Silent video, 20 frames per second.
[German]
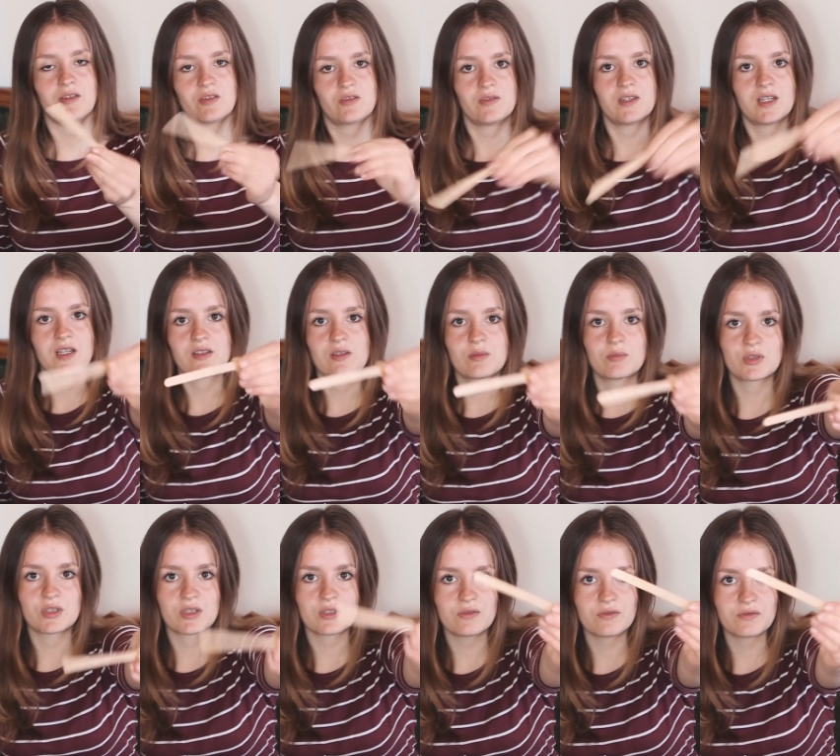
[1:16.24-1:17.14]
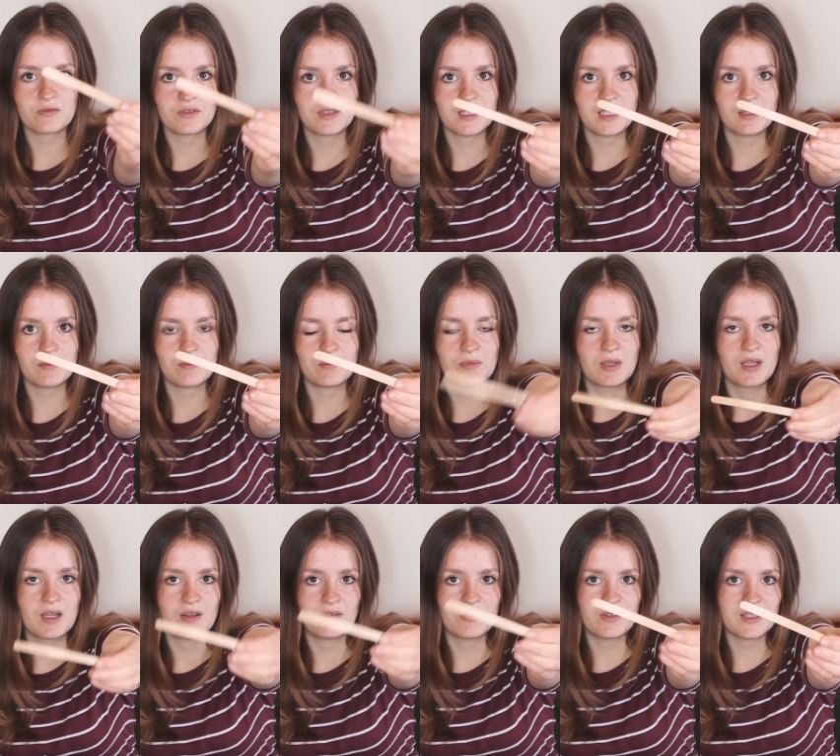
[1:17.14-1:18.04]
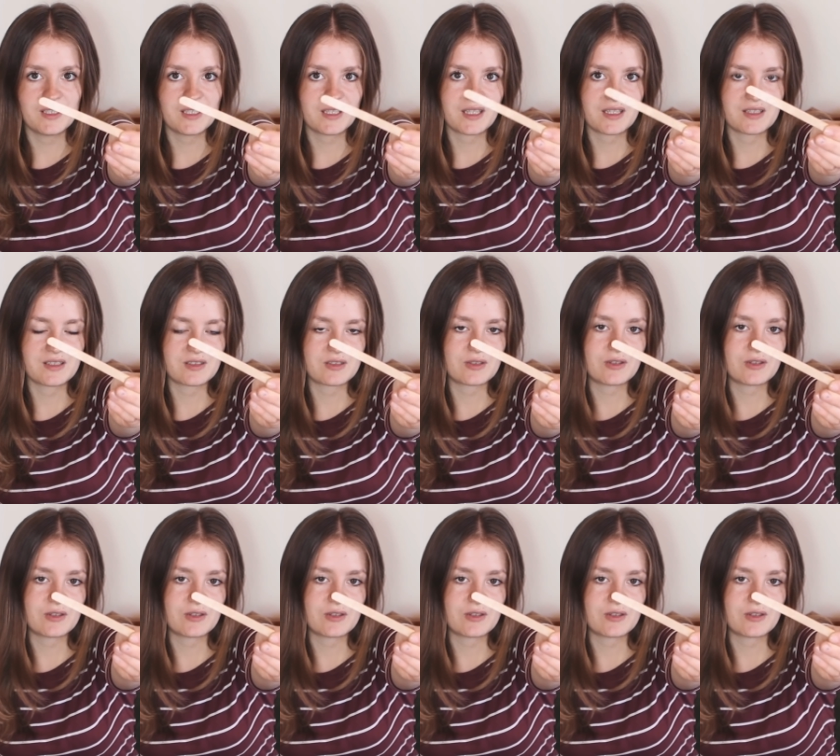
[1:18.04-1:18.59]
was wir da zum Beschriften nehmen. Finde ich ganz